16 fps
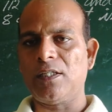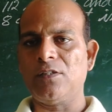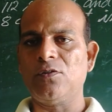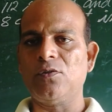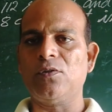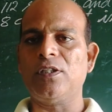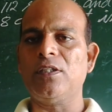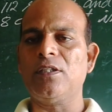
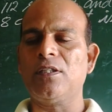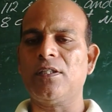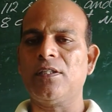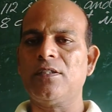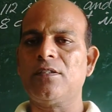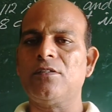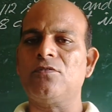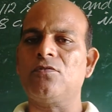जो
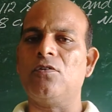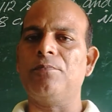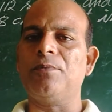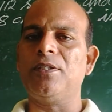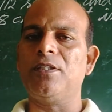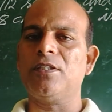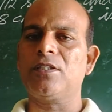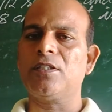इंट्रेंस
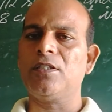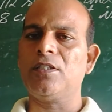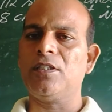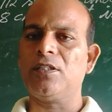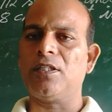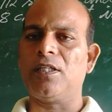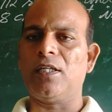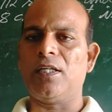एग्जामिनेशन की
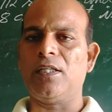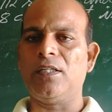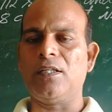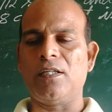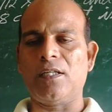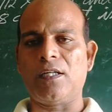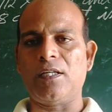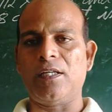तैयारी
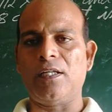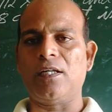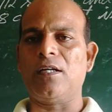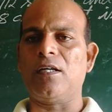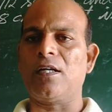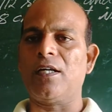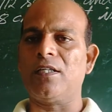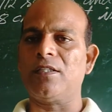कर रहे हैं या
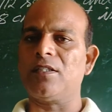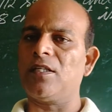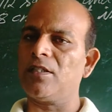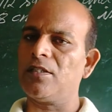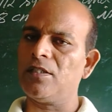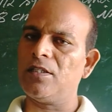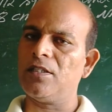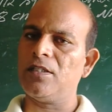करना
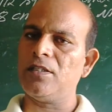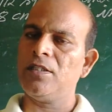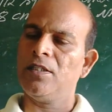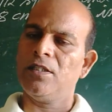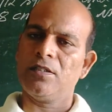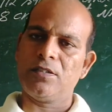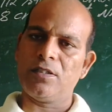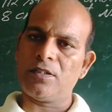चाहते हैं
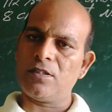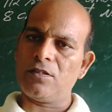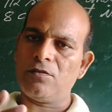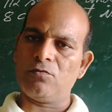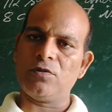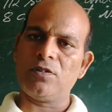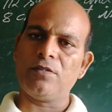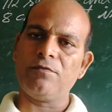जैसे
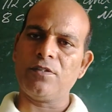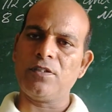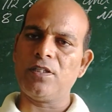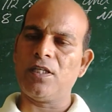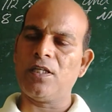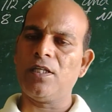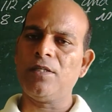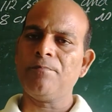नवोदय
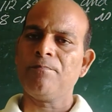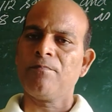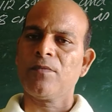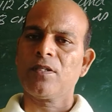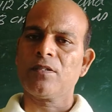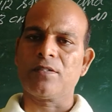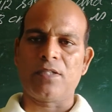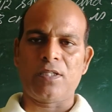विद्यालय
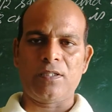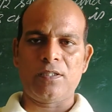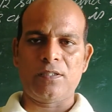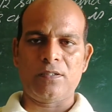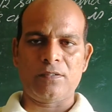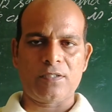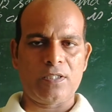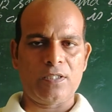
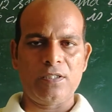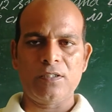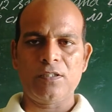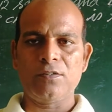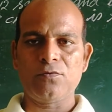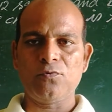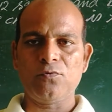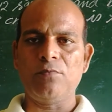सैनिक
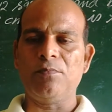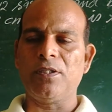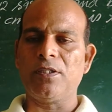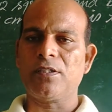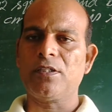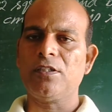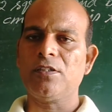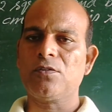स्कूल
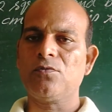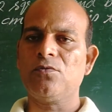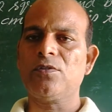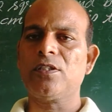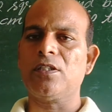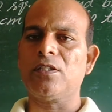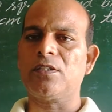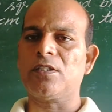मिलिट्री स्कूल
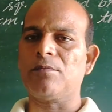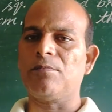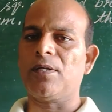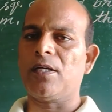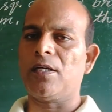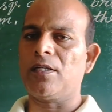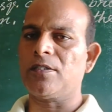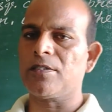सी एच एस
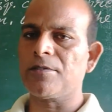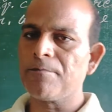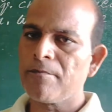बनारस